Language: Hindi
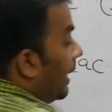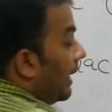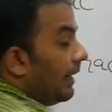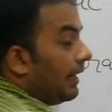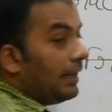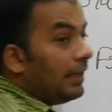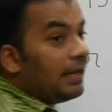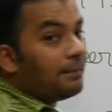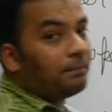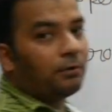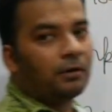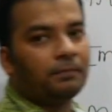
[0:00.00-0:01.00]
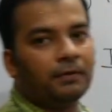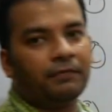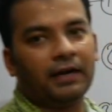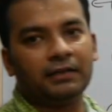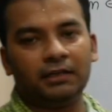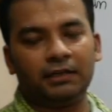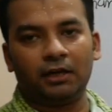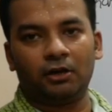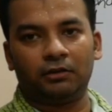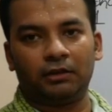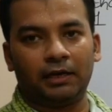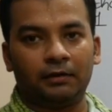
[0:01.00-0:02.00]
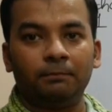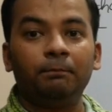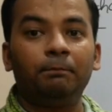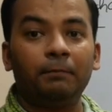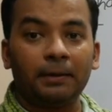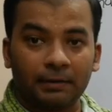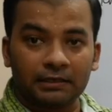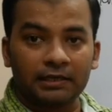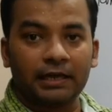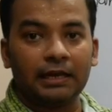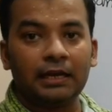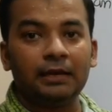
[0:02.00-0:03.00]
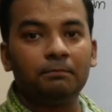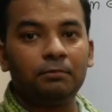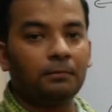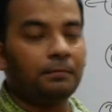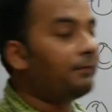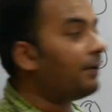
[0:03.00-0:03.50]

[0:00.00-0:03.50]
कह रहे हैं कि प्रॉपर फ्रैक्शन क्या होता है बच्चे कह रहे हैं इम्प्रॉपर